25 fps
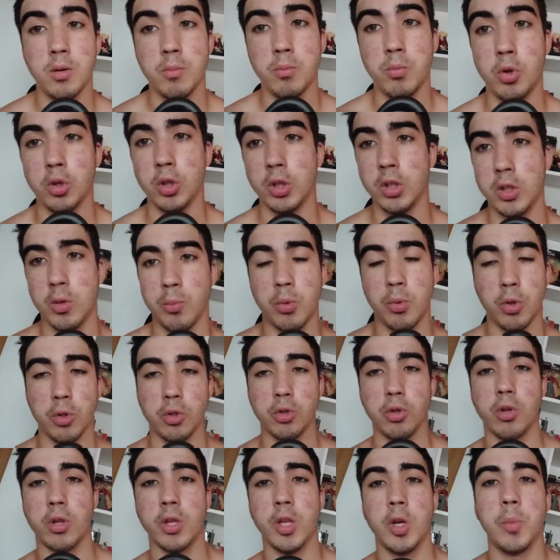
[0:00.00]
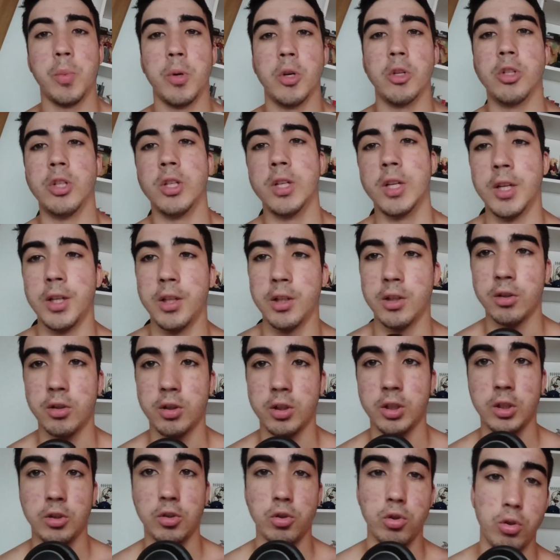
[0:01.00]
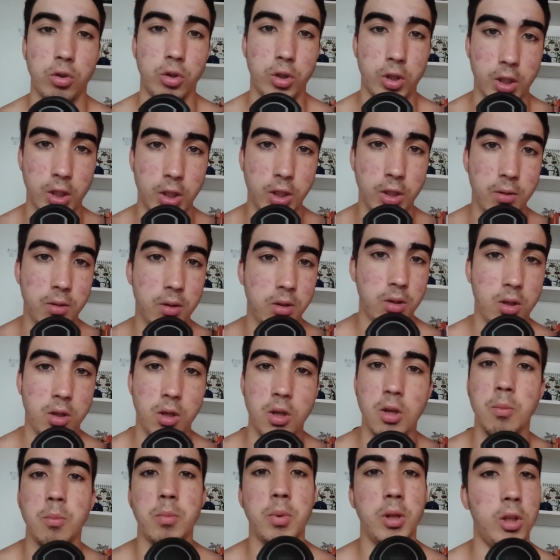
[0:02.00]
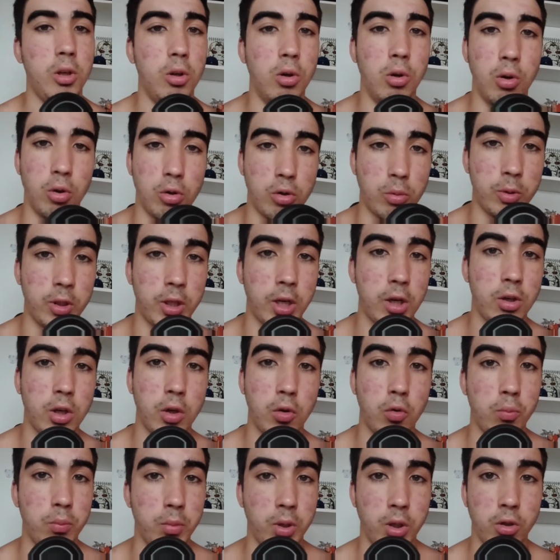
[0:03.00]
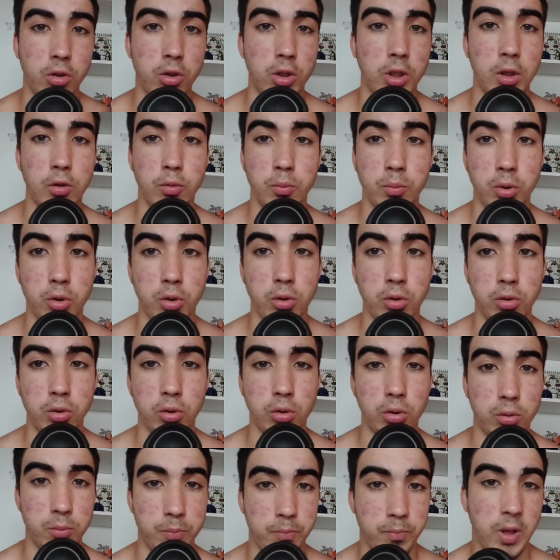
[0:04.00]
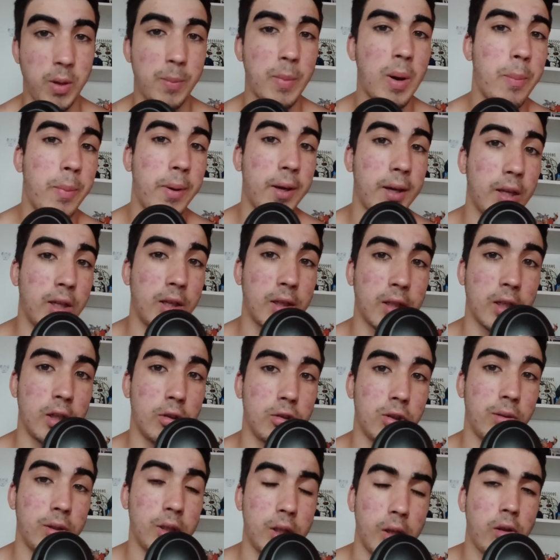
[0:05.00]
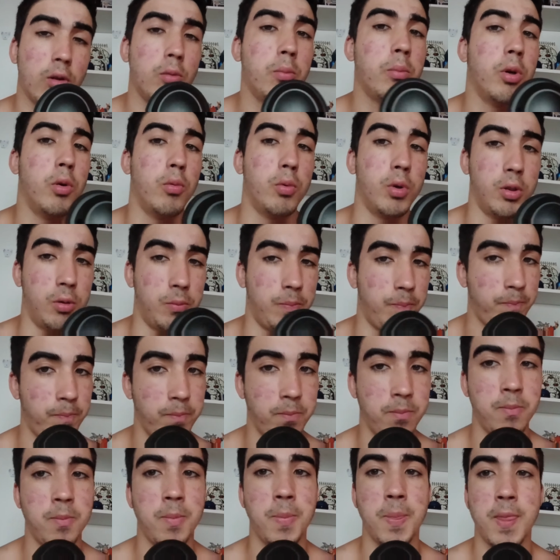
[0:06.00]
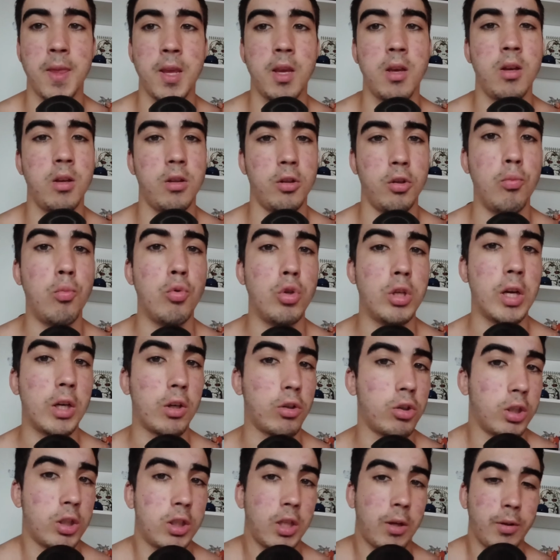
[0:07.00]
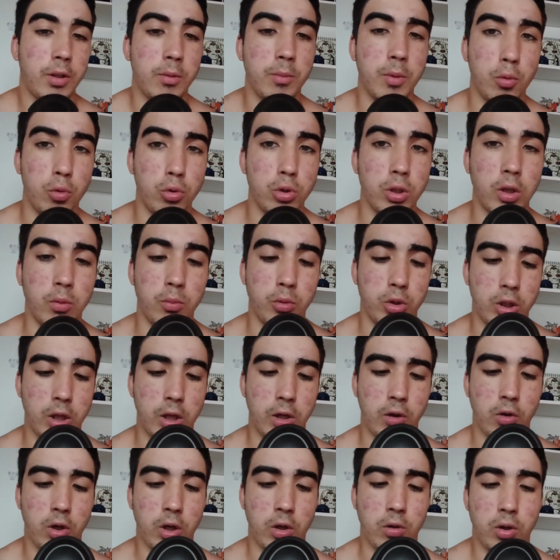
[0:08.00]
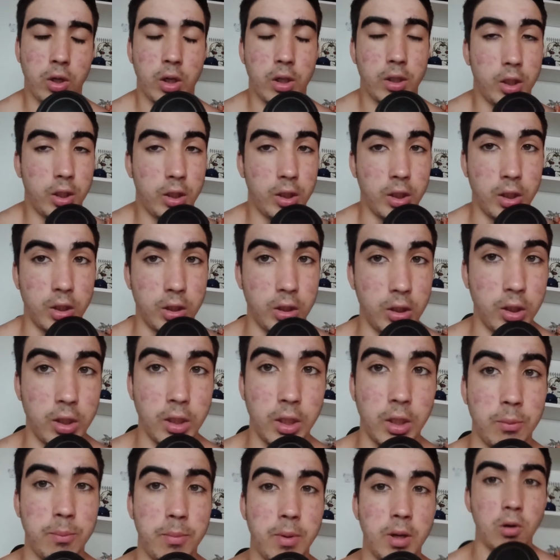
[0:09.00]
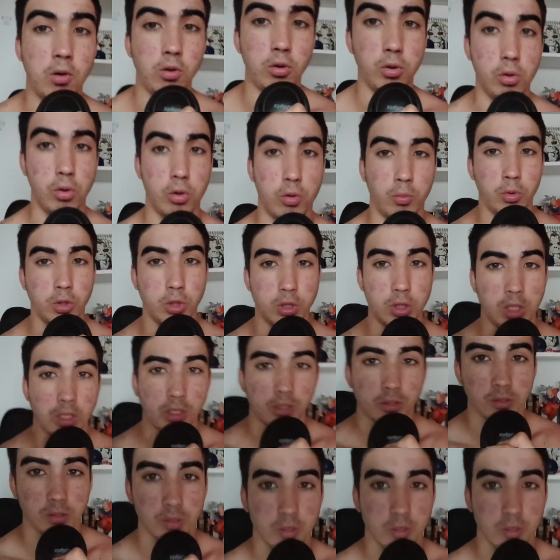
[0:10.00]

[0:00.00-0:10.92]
porque está un poco desordenado, pero si queréis que os lo enseñe, pedidlo en los comentarios y hago un vídeo enseñando un poco todo. Es más pequeña que la otra habitación, pero bueno, tengo muchas cosas también y me gusta cómo está decorado. Así que si queréis verlo todo como está,